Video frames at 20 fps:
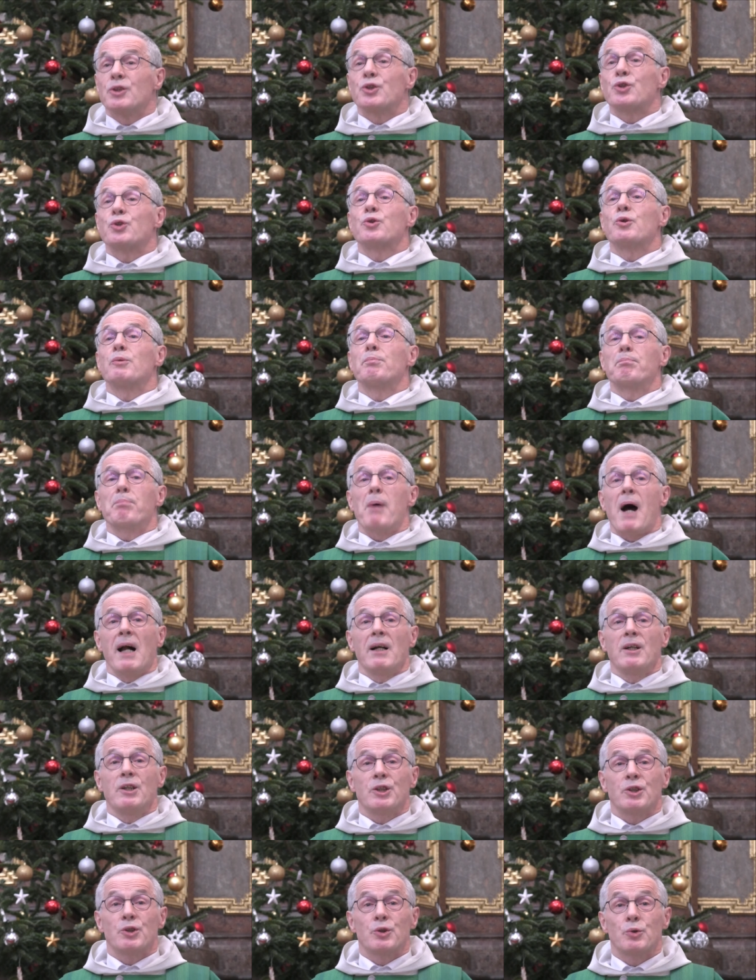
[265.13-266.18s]

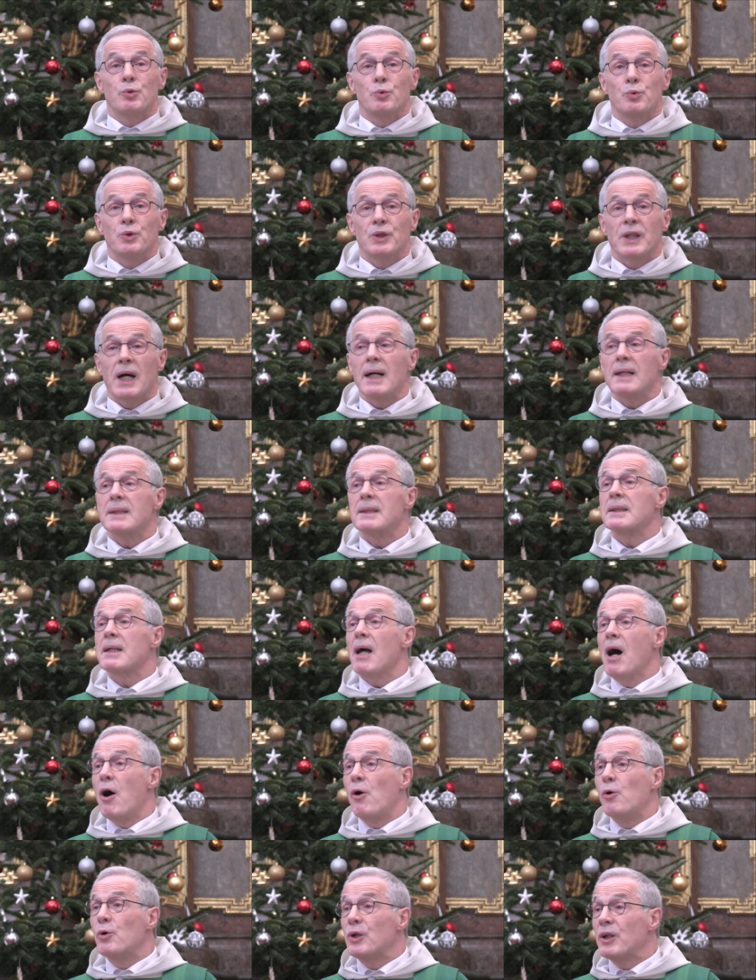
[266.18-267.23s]
sobald du
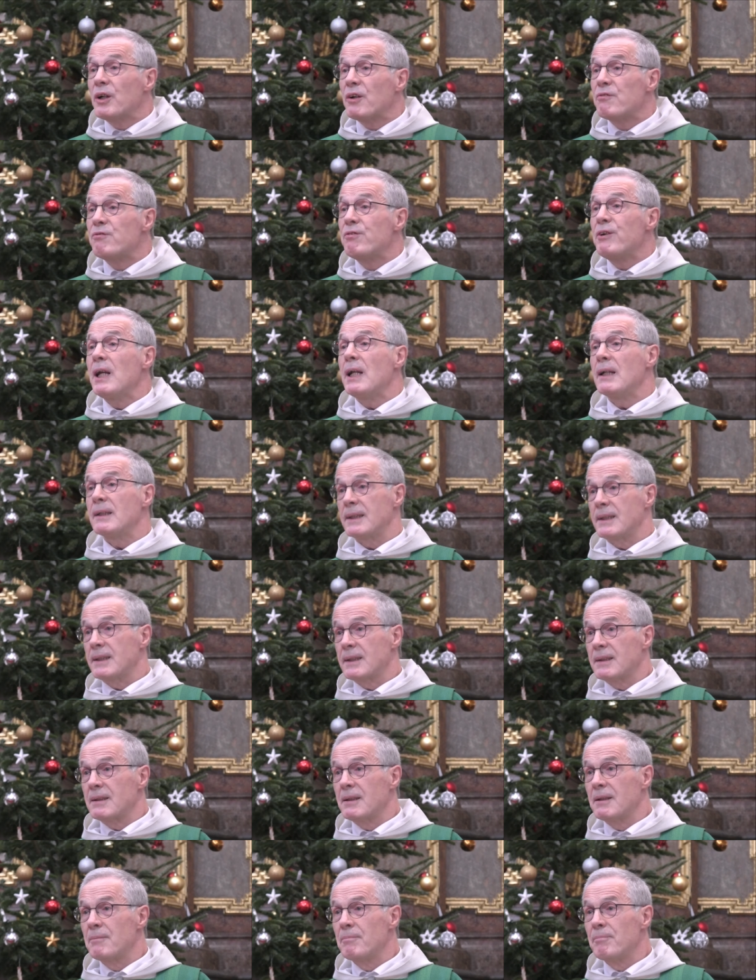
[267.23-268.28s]
das auch
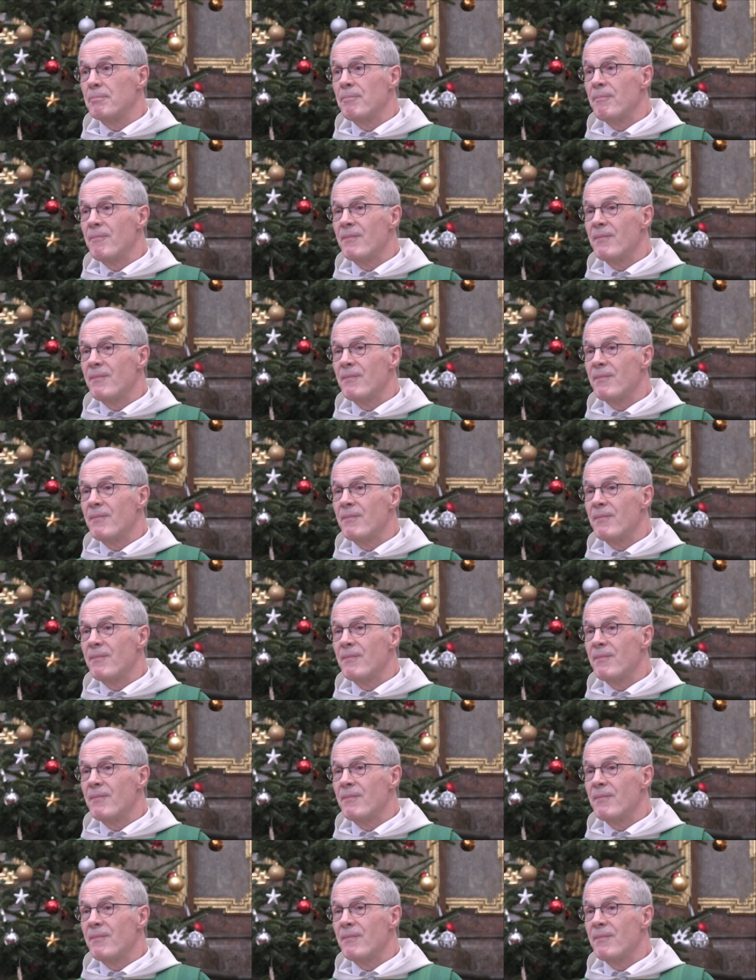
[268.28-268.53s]
willst.